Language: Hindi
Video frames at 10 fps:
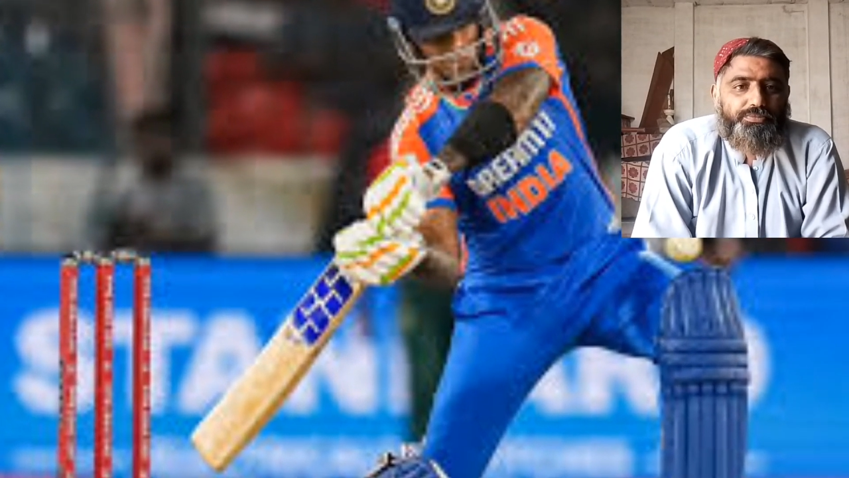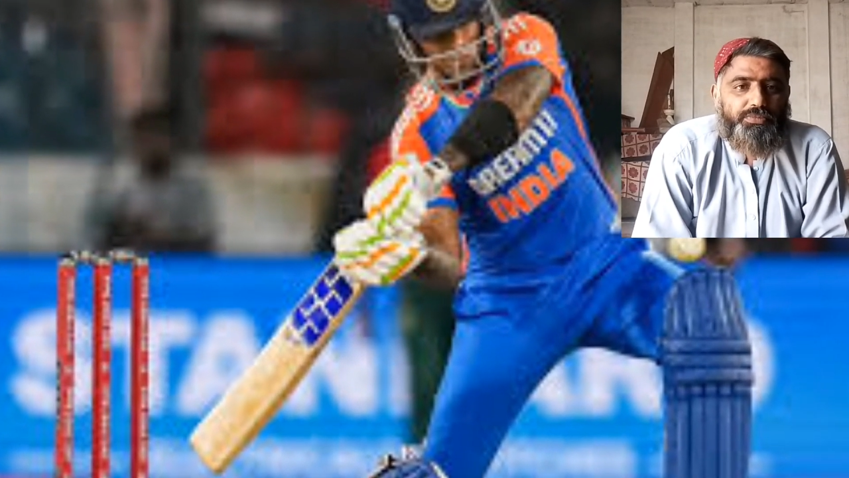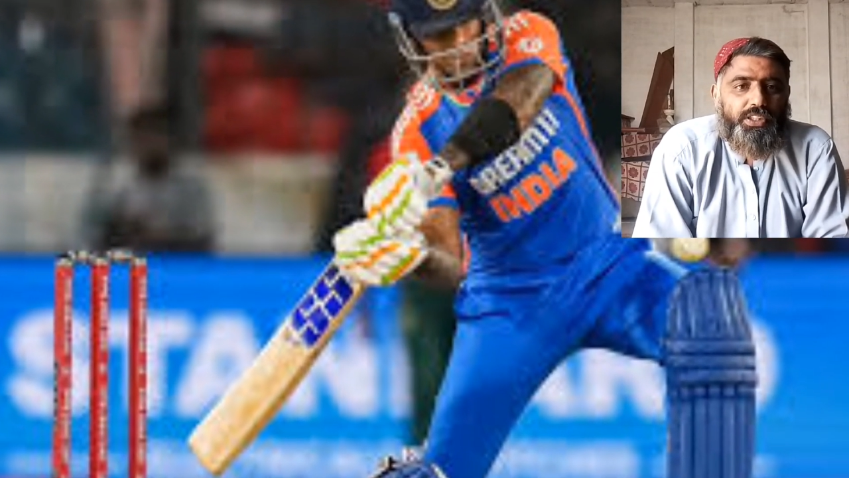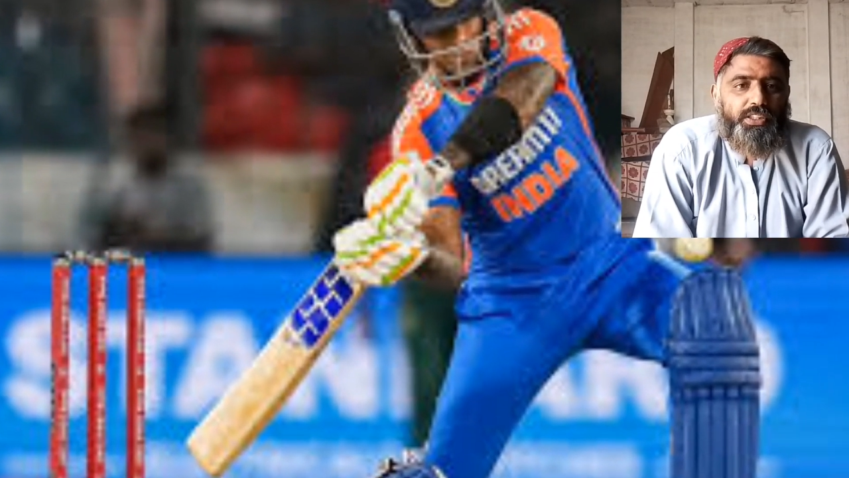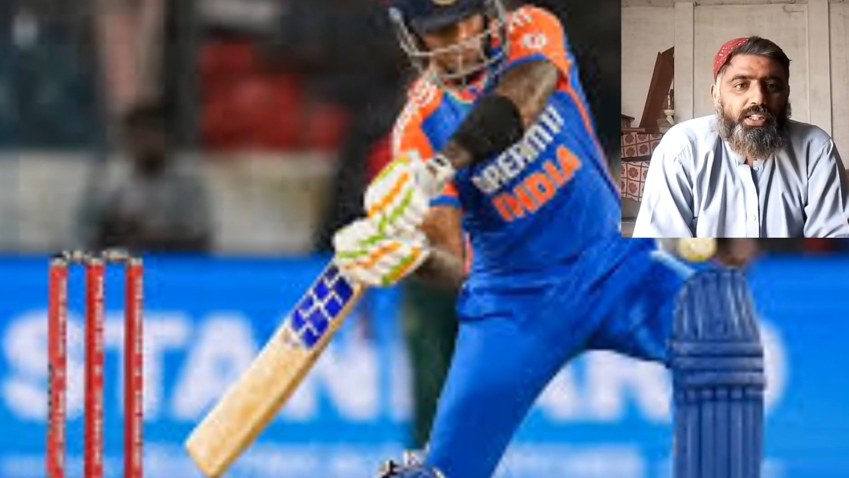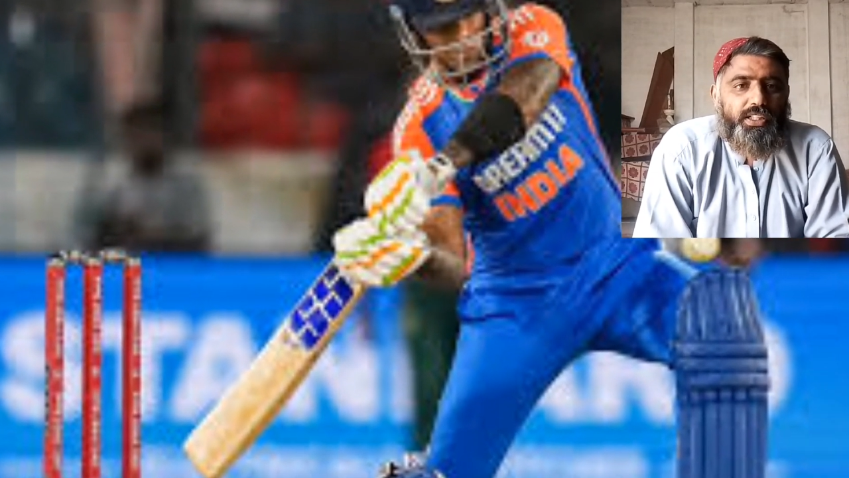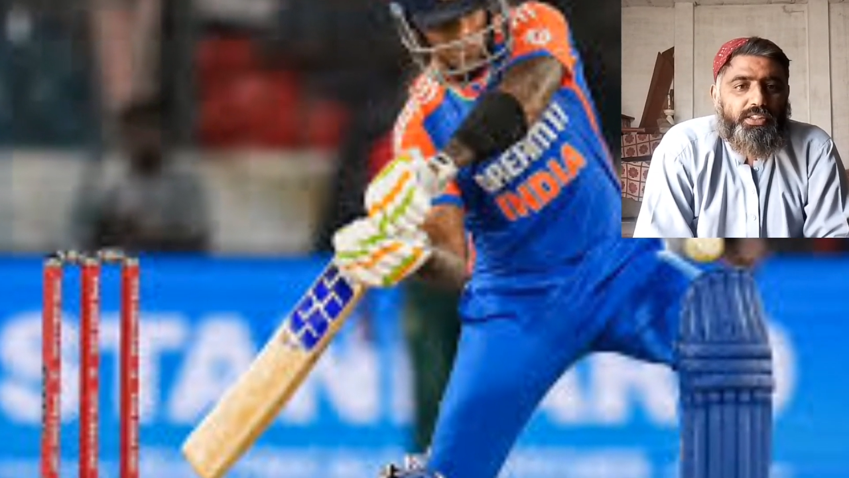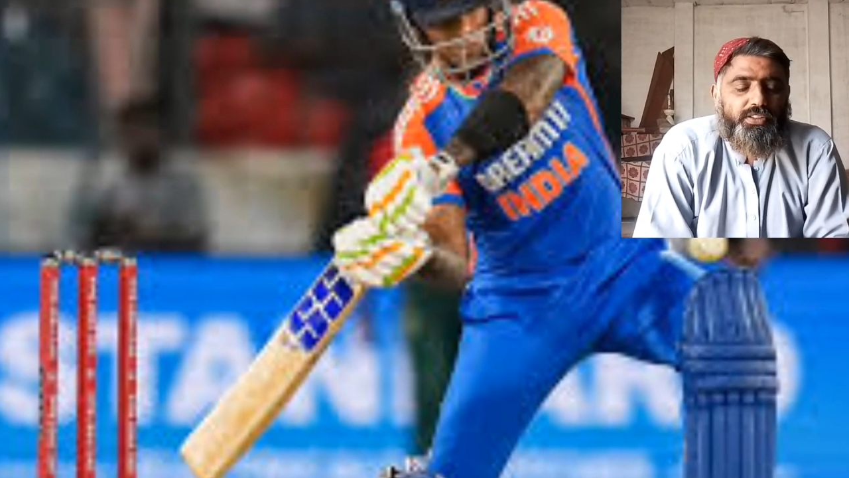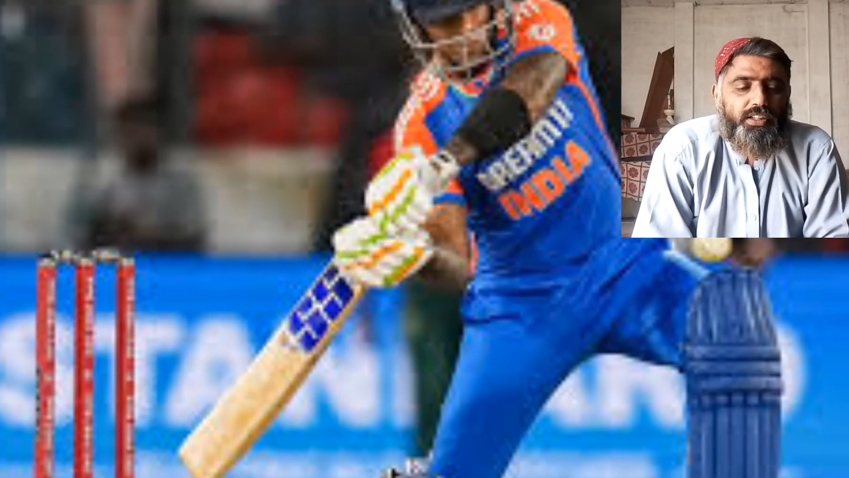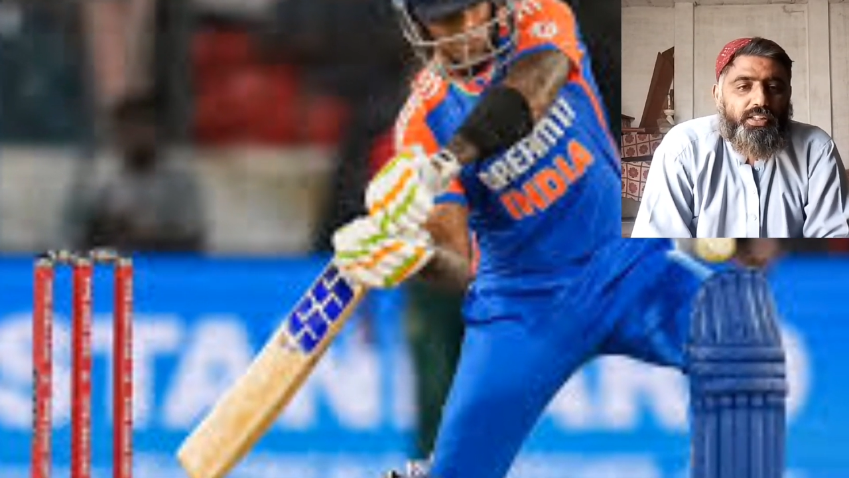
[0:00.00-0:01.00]
इंडिया ने
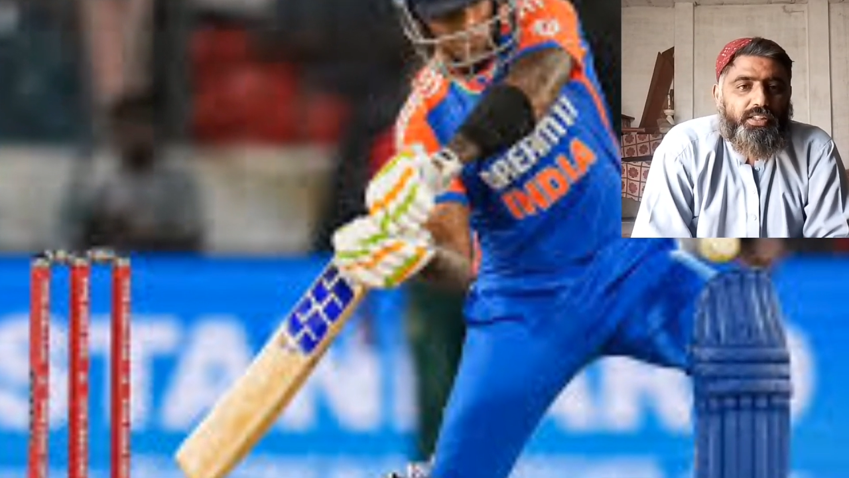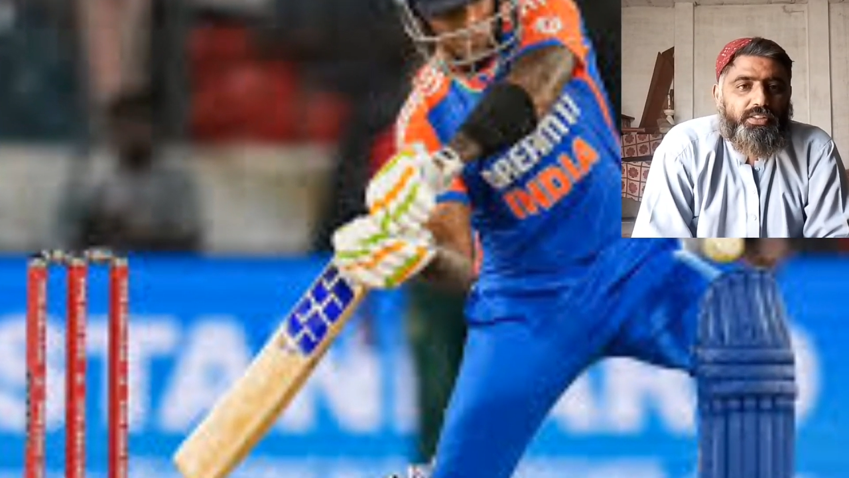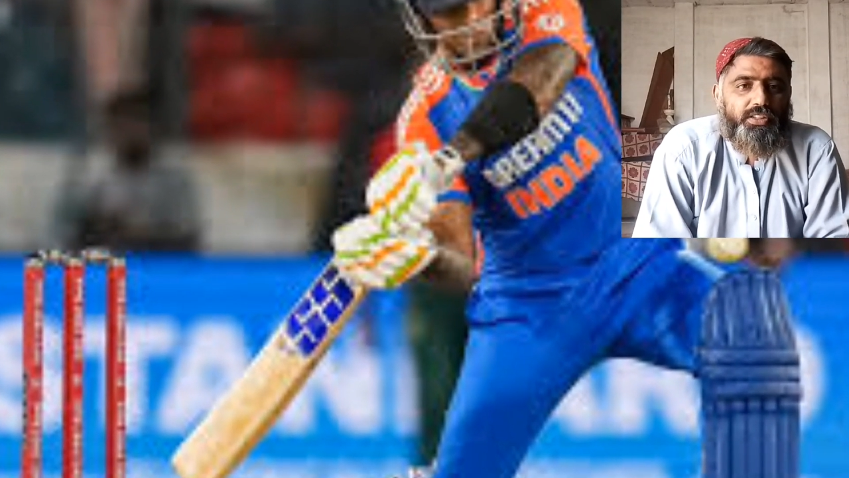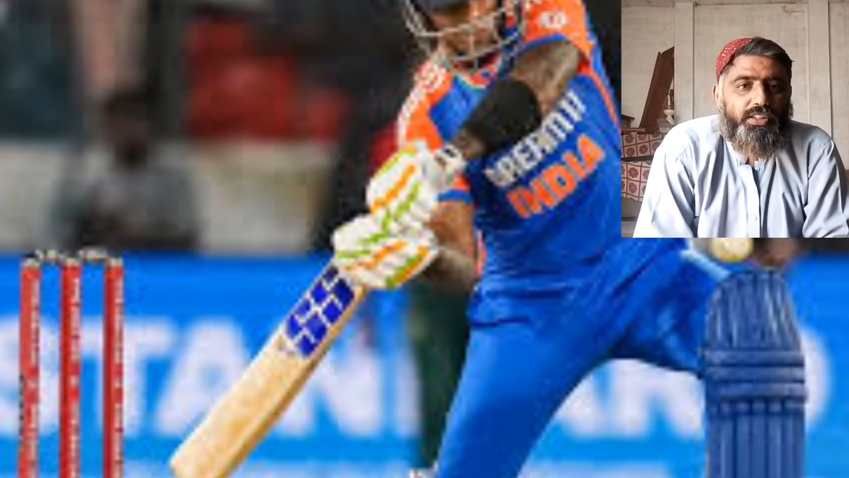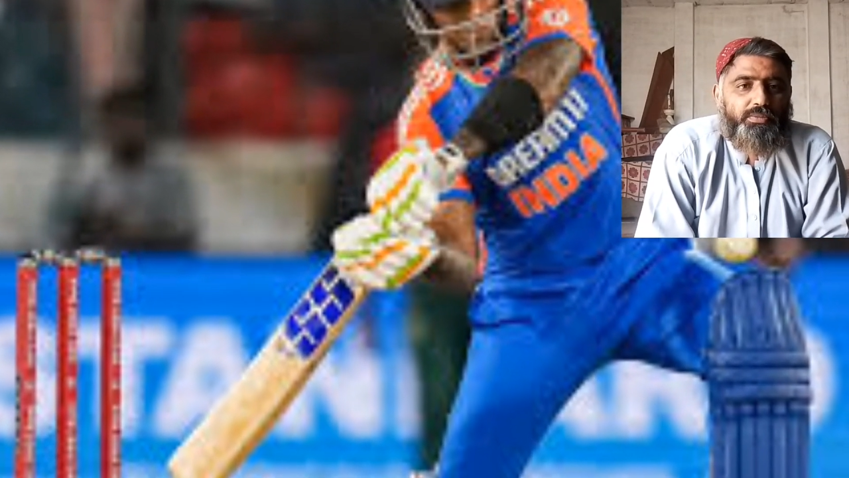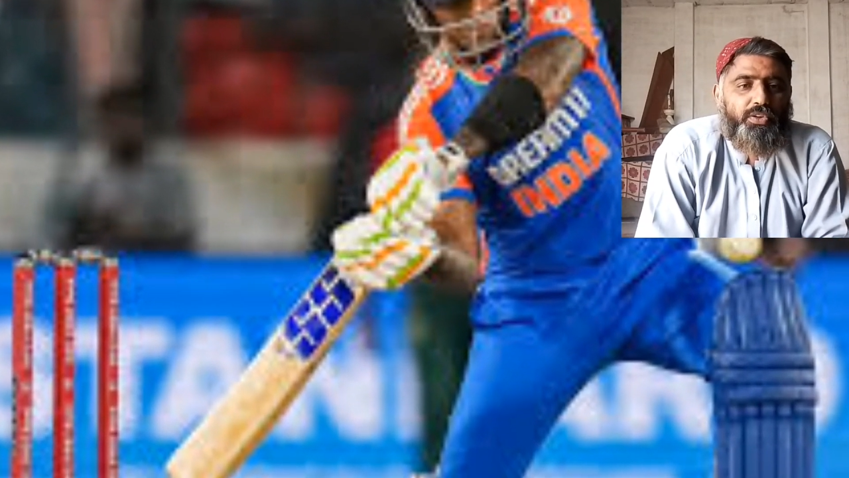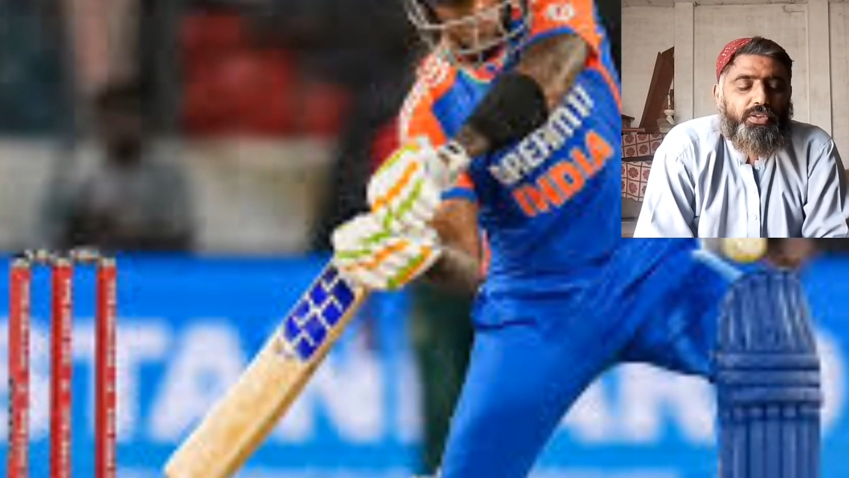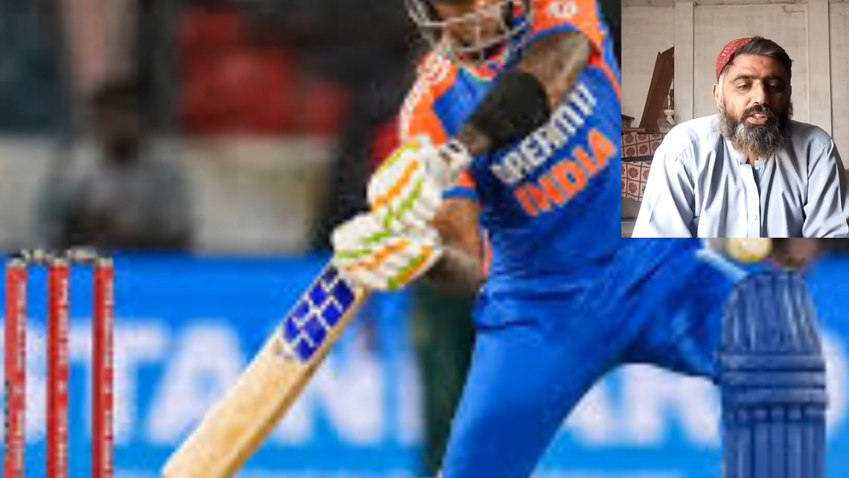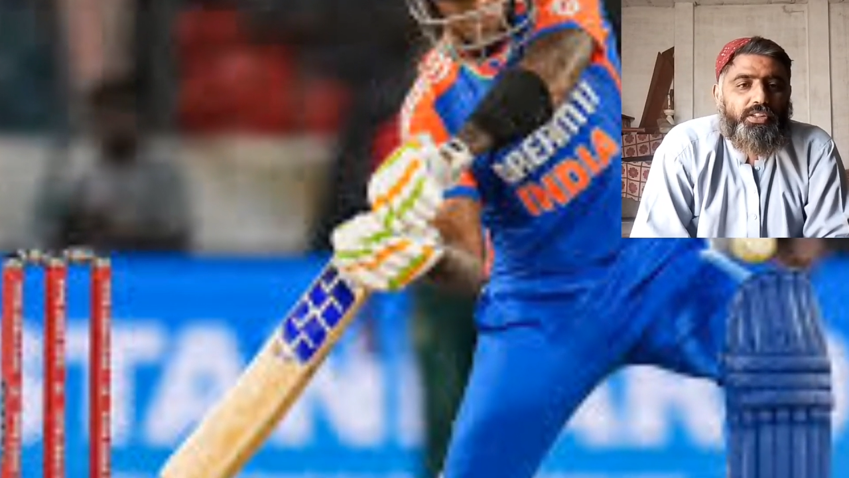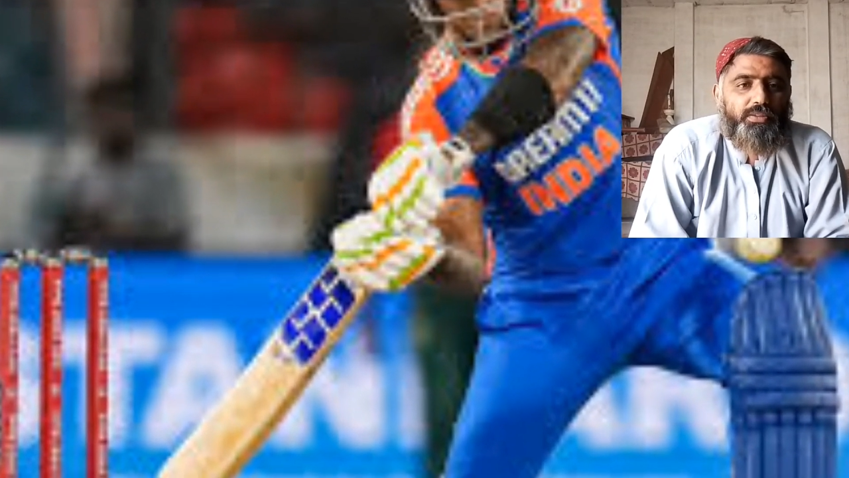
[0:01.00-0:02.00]
साठ रन से जीत बहुत ही